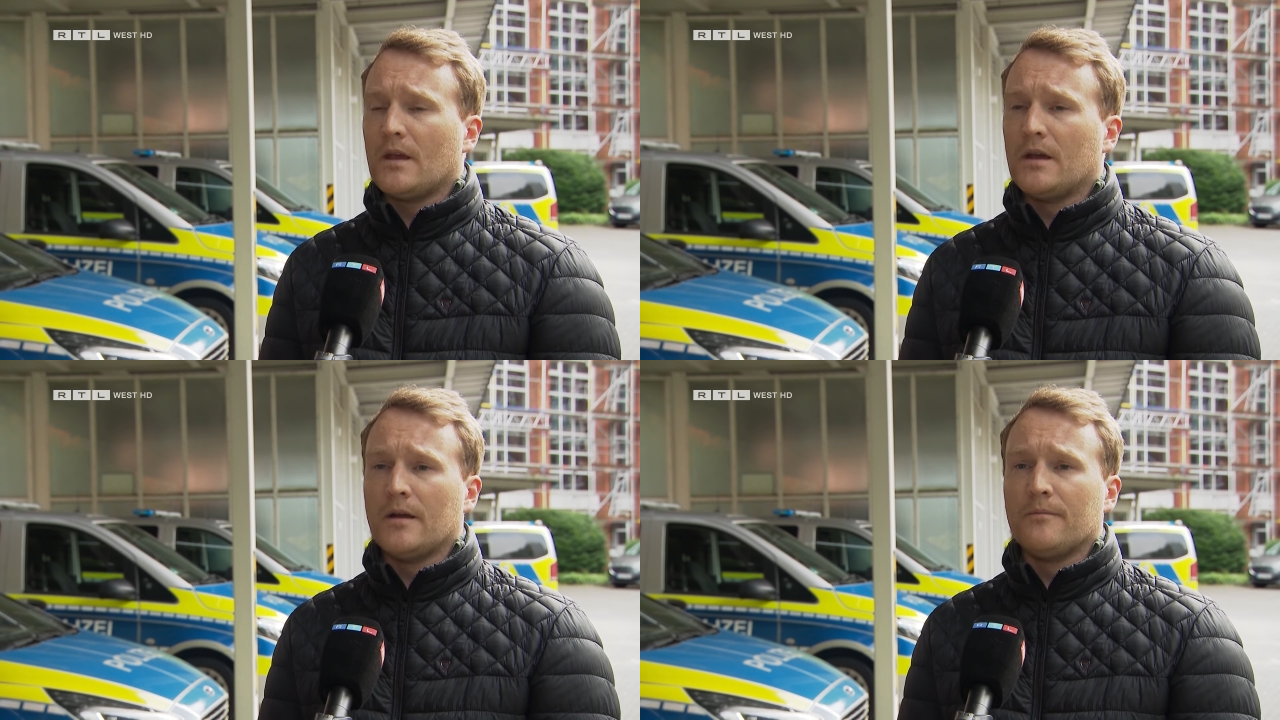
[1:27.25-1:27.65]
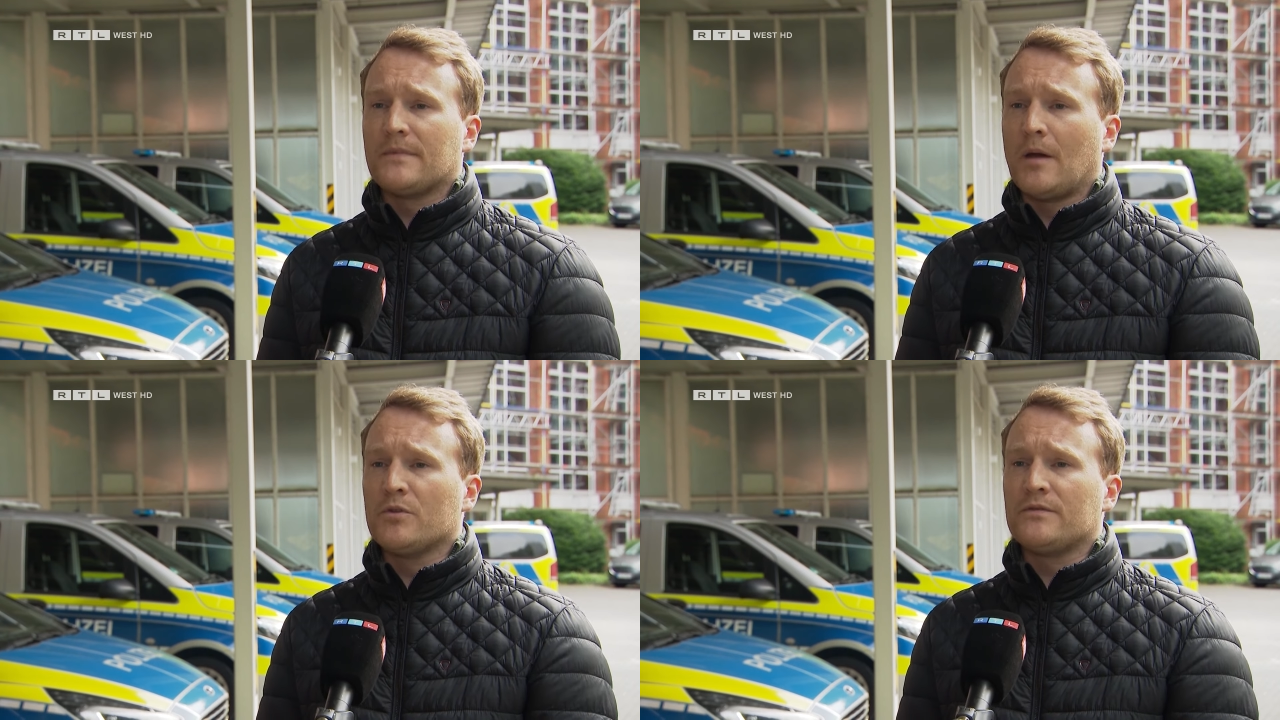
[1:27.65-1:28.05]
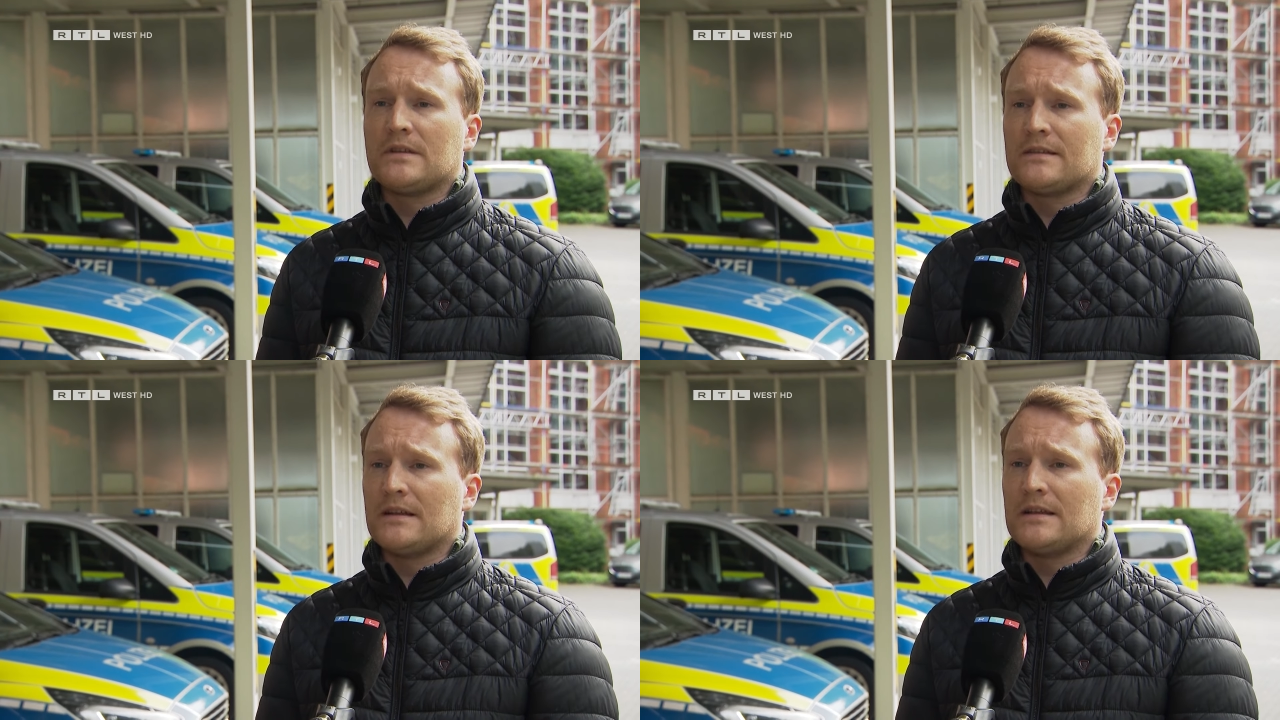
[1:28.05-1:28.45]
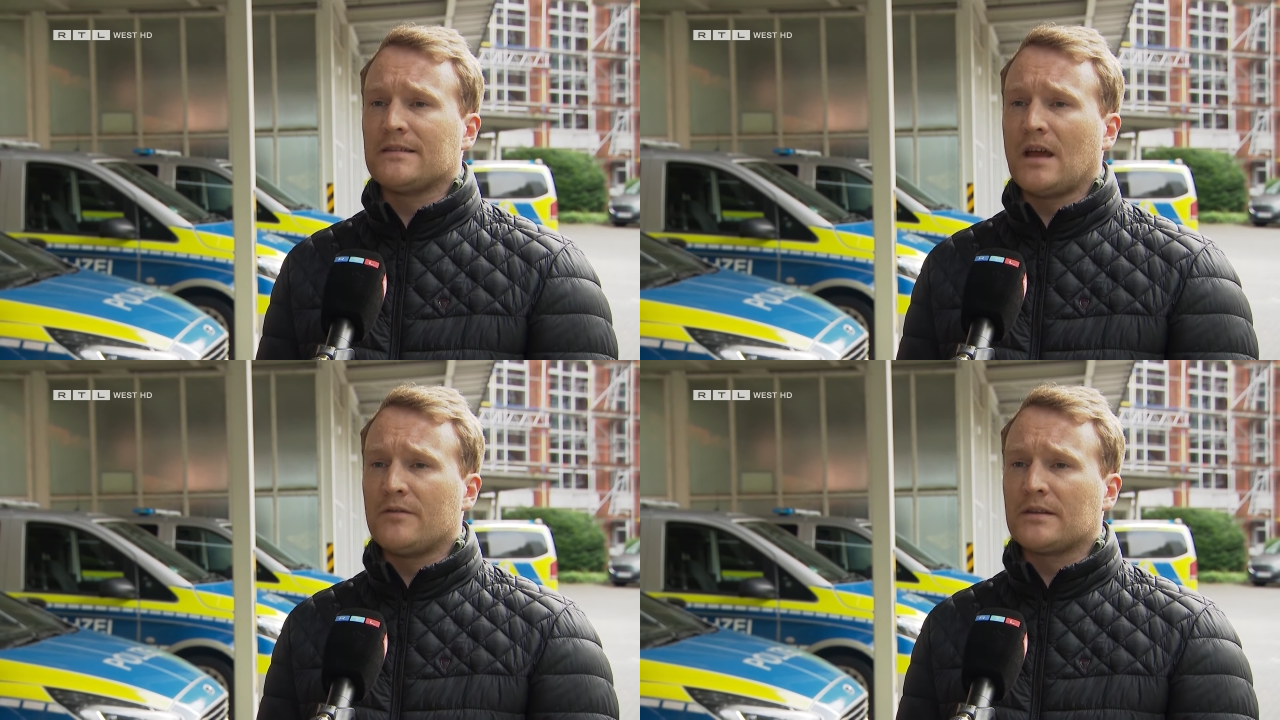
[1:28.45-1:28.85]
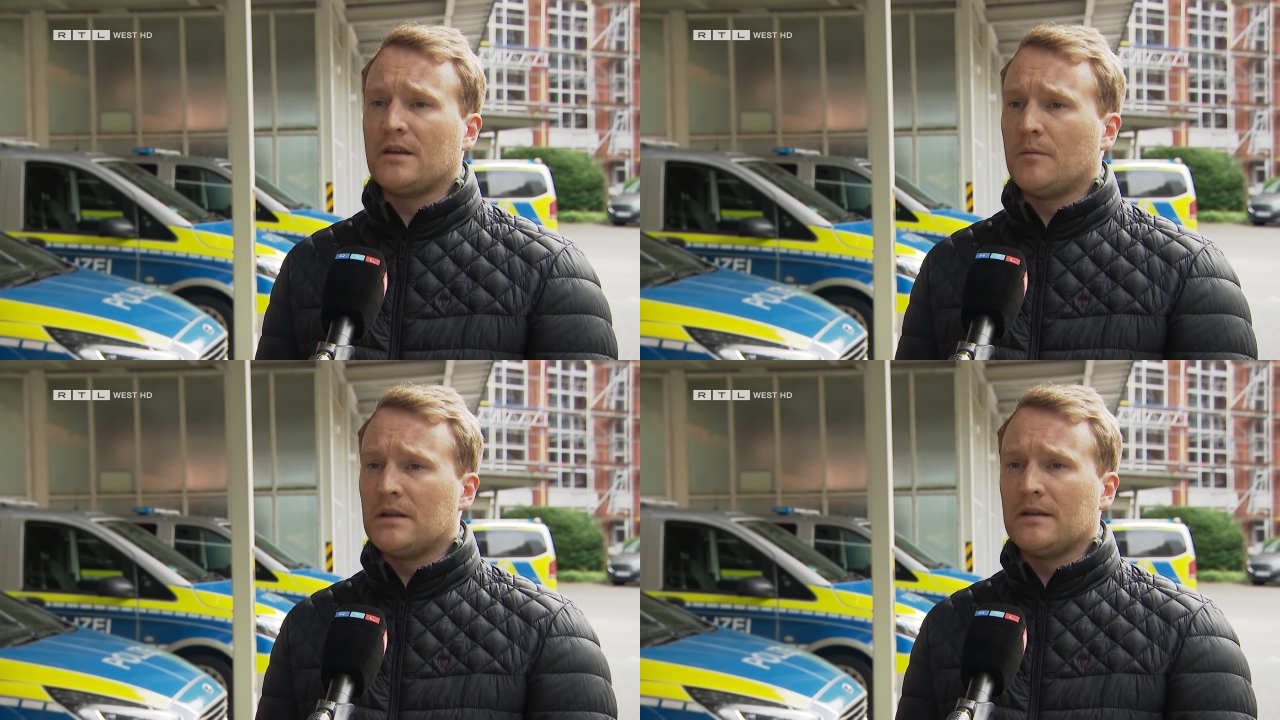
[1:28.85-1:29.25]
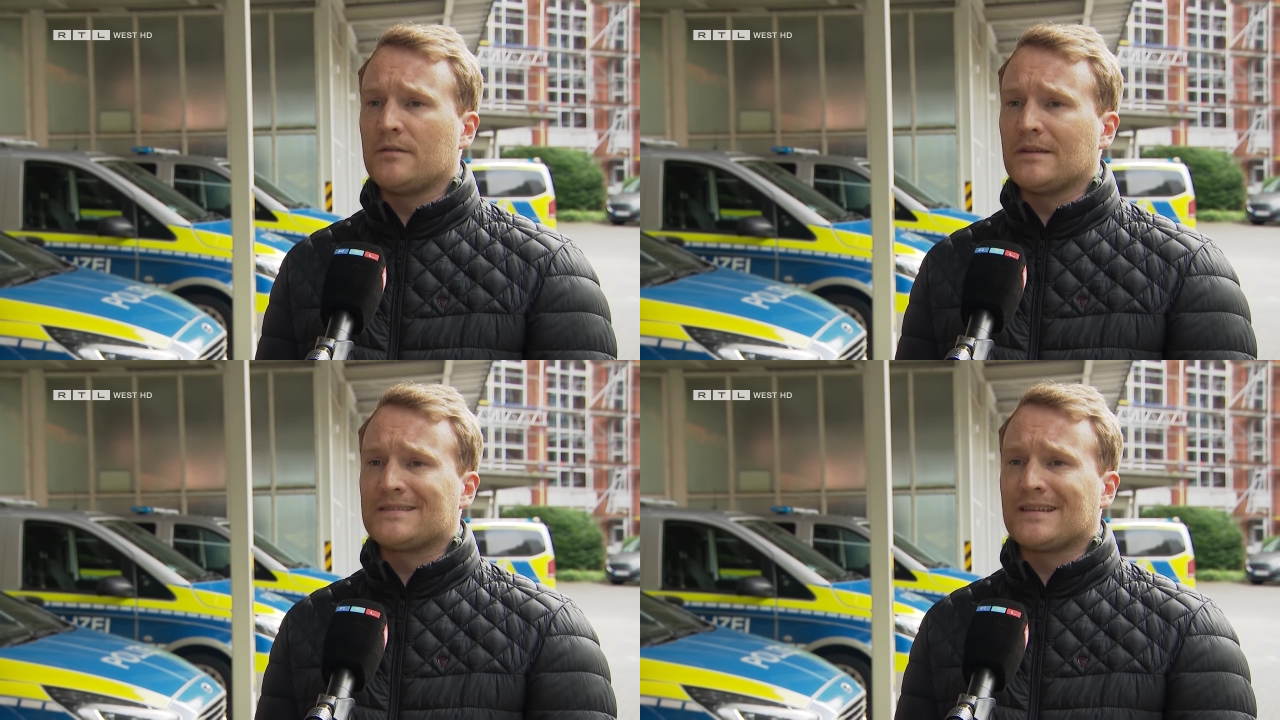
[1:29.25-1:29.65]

Ähm, da müssen wir tatsächlich jetzt einfach den Ermittlern etwas